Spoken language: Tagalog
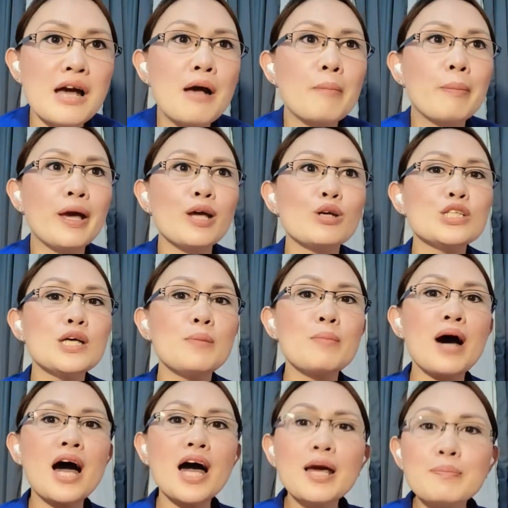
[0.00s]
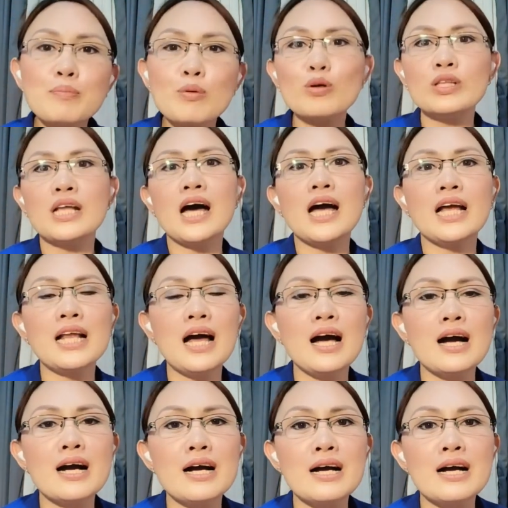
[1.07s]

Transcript: Pero sa bahay po, dahil ang